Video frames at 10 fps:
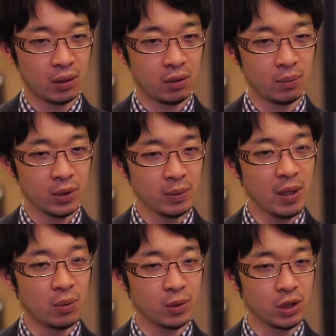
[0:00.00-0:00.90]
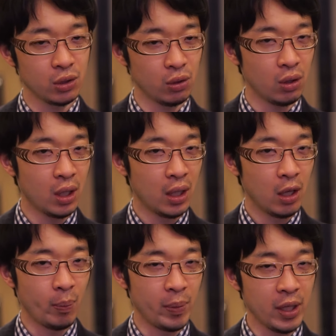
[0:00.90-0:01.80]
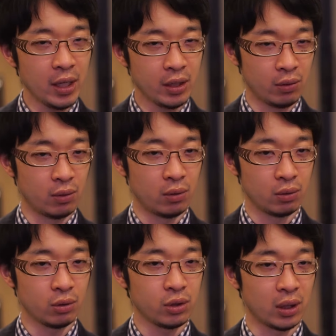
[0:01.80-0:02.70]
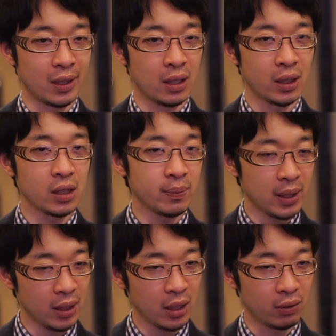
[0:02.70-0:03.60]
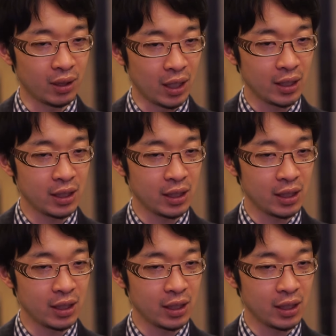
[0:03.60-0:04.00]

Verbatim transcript: お今お持ちのメガネの落とす変わってしまったりとか、